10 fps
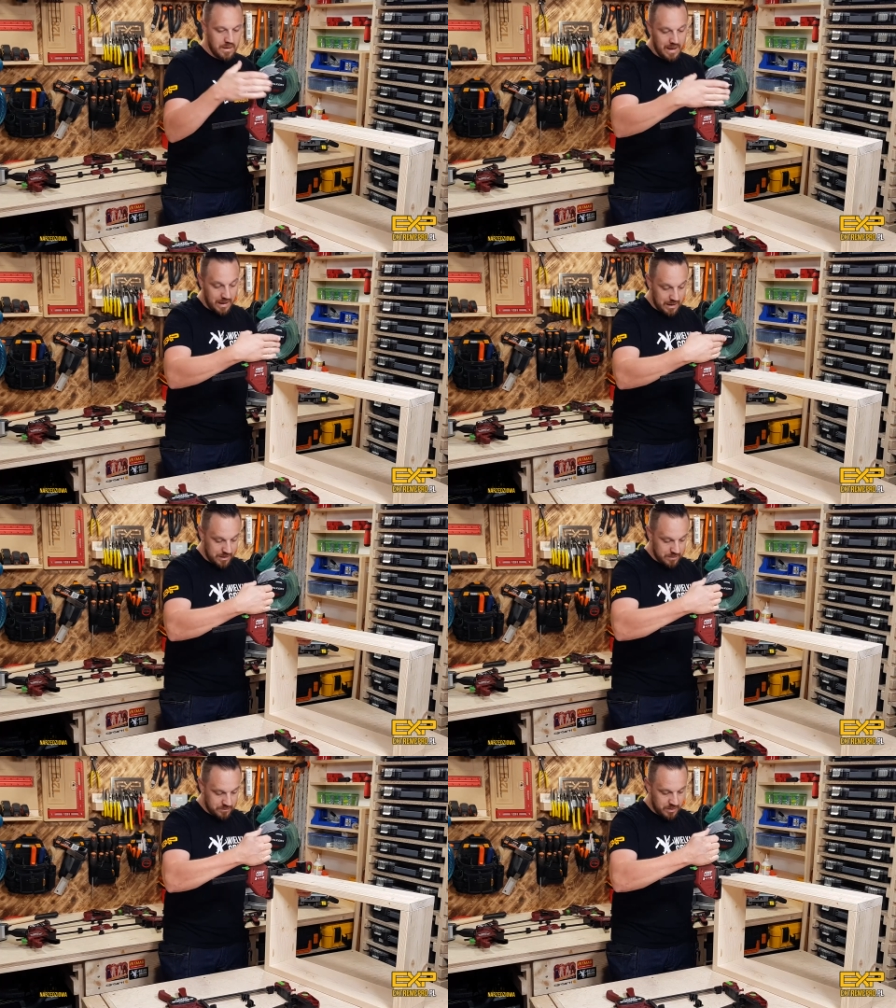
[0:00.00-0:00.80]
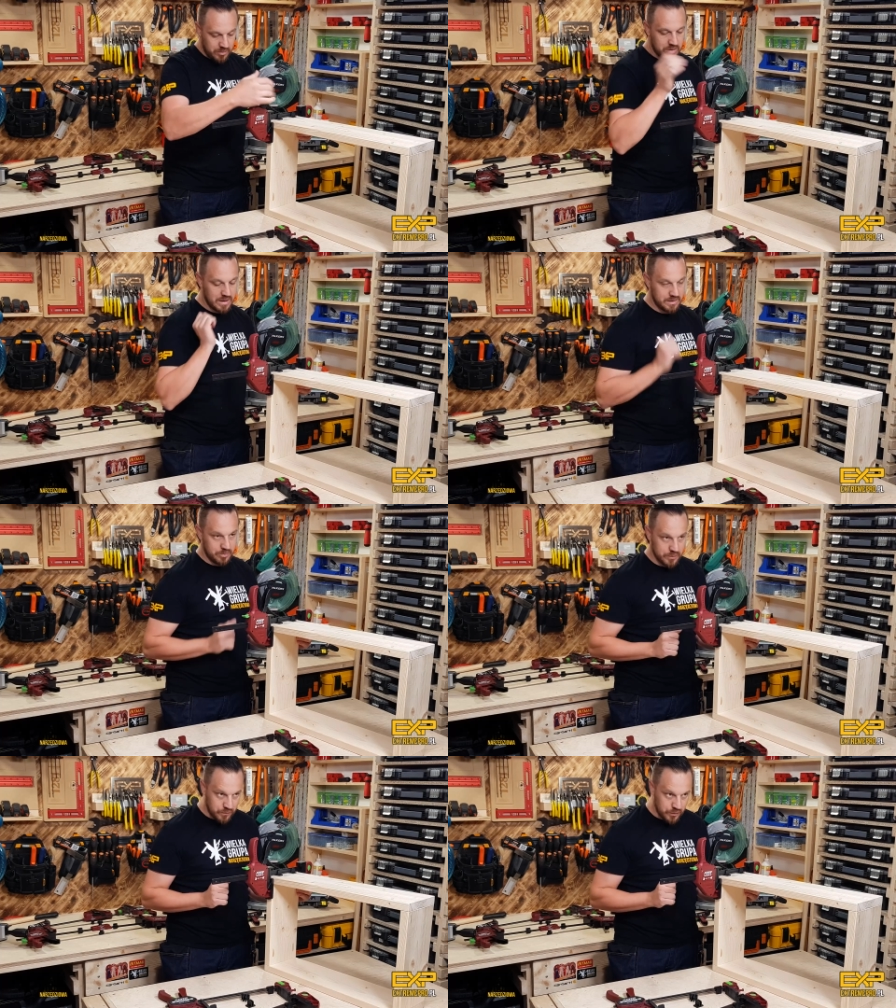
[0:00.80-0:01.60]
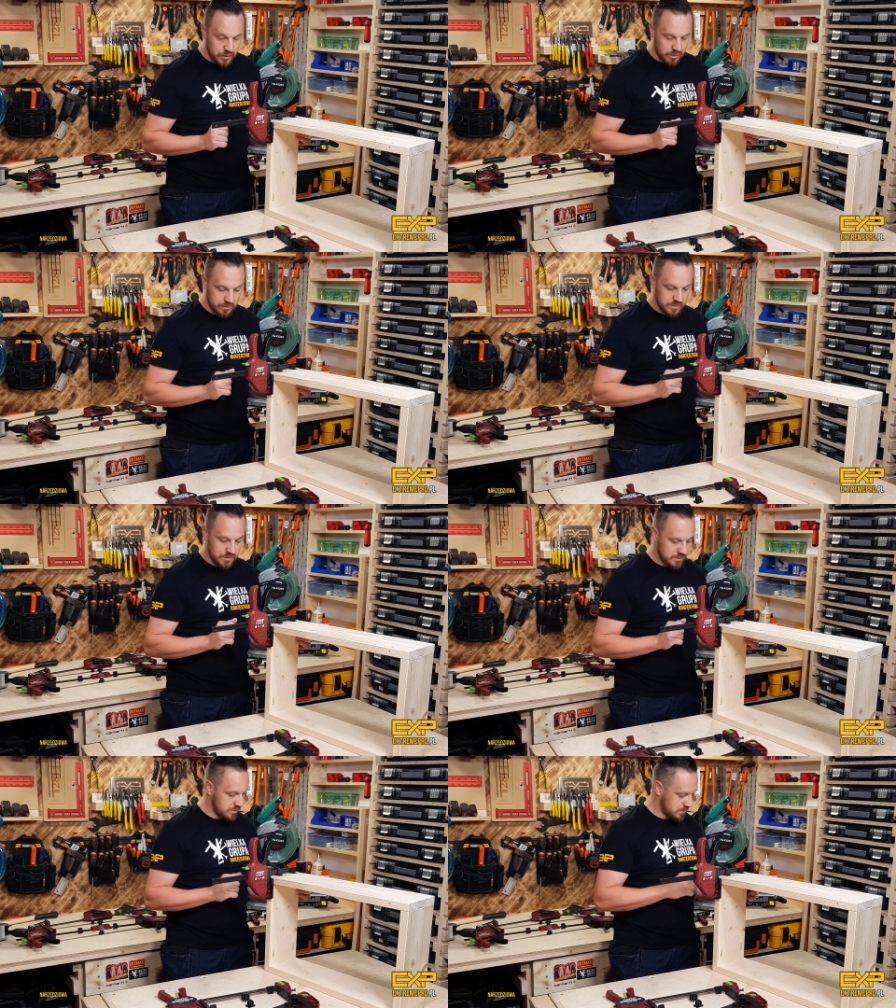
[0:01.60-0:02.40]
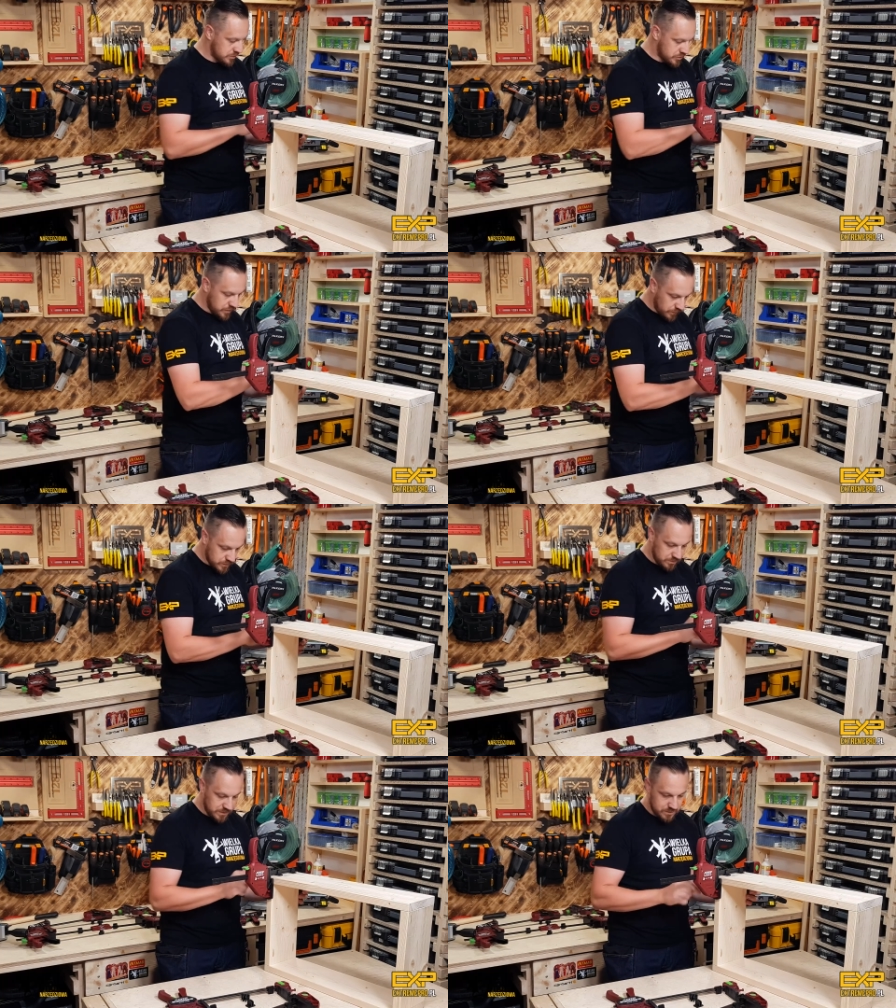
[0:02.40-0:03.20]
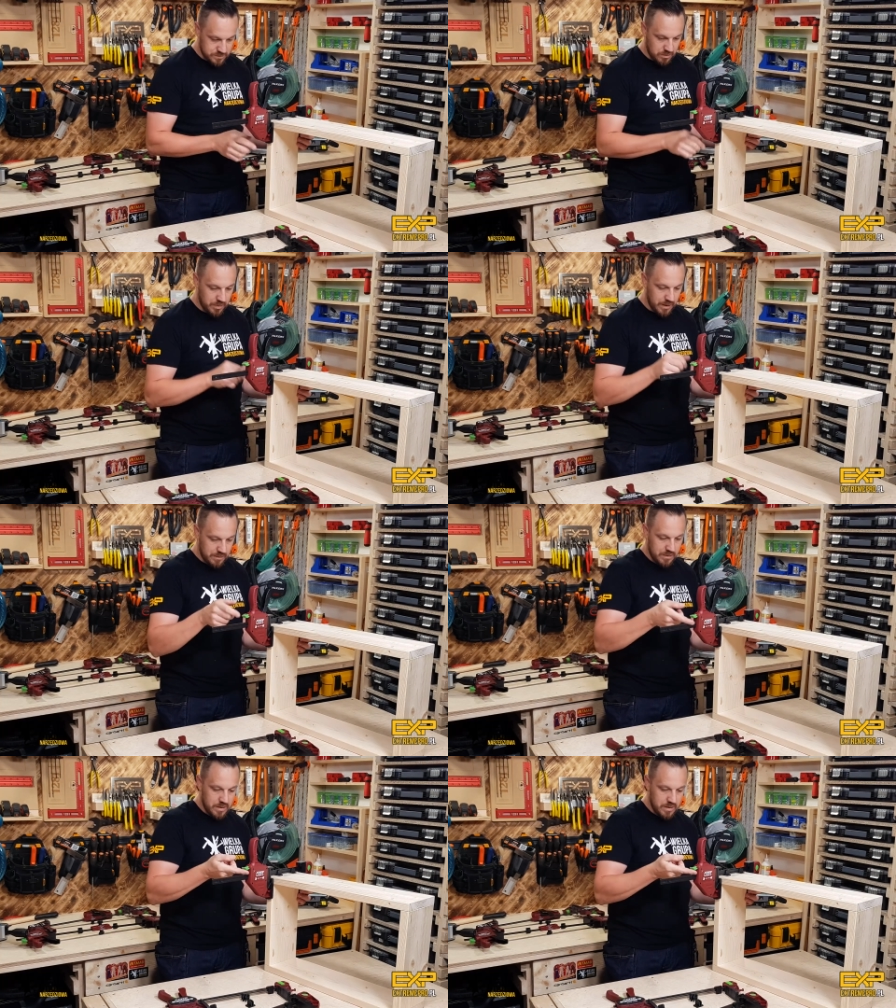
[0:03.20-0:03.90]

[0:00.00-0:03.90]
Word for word: Ale mam blokadę podwójną. Krzywo sobie to złapałem.